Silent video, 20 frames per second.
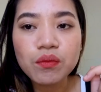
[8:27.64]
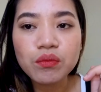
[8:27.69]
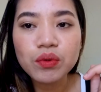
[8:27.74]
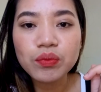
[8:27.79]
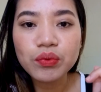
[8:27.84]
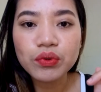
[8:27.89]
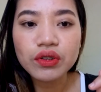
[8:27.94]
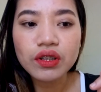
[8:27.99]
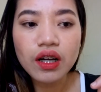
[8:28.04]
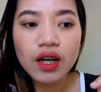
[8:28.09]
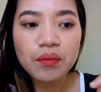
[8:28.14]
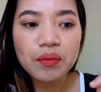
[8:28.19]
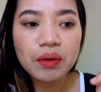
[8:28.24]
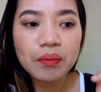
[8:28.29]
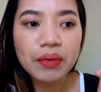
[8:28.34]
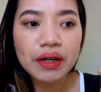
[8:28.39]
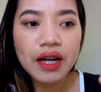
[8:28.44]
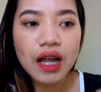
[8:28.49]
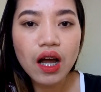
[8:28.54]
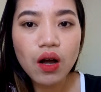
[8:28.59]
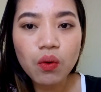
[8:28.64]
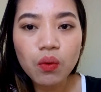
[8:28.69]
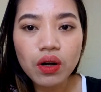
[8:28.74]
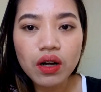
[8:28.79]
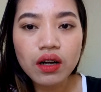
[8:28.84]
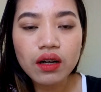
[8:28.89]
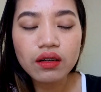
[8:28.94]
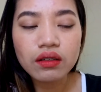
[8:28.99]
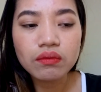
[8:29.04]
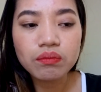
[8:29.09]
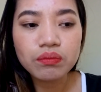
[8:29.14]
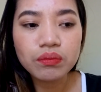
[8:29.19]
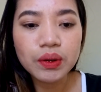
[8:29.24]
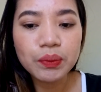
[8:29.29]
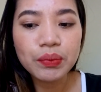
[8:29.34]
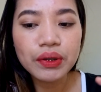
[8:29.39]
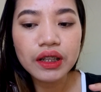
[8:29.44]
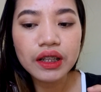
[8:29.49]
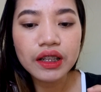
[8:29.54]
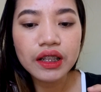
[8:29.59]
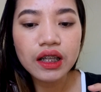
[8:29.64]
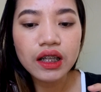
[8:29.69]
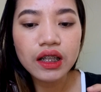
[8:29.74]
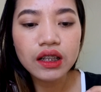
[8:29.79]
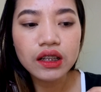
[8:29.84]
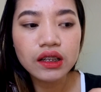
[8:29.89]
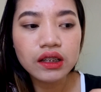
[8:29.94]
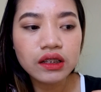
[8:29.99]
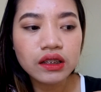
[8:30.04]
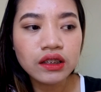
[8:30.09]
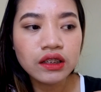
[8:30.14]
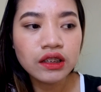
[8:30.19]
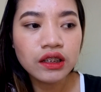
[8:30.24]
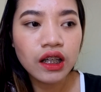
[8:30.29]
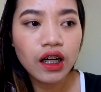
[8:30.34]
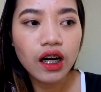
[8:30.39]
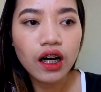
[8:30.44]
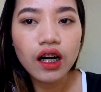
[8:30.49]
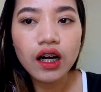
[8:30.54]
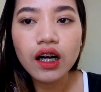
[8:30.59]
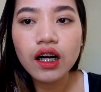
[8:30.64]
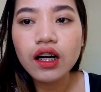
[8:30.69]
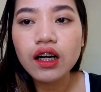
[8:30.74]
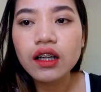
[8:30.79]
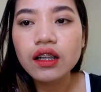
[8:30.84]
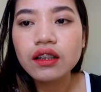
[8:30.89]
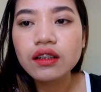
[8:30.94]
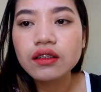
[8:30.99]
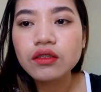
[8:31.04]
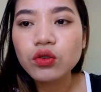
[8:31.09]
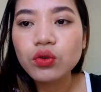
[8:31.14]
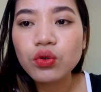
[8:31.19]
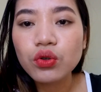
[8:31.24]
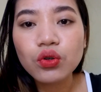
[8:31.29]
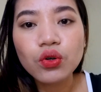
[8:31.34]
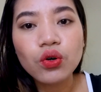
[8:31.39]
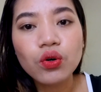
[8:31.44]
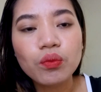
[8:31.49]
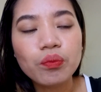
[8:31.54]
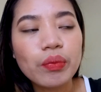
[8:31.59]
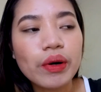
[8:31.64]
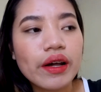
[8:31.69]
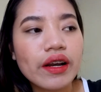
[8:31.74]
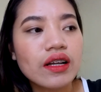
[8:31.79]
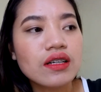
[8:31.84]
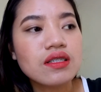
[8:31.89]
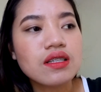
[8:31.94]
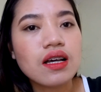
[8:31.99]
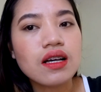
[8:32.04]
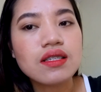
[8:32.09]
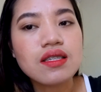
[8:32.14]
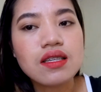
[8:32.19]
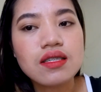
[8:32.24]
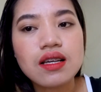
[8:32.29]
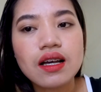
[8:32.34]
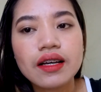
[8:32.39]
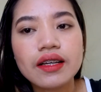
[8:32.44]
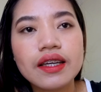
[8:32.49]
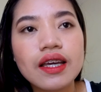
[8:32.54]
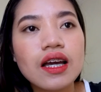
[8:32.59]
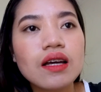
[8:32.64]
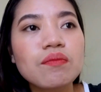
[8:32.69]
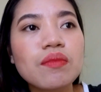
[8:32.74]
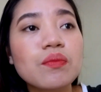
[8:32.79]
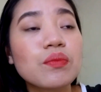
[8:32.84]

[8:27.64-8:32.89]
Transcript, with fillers: Pupunta kaming manawag. Bibili ng uh, gulong para sa sasakyan.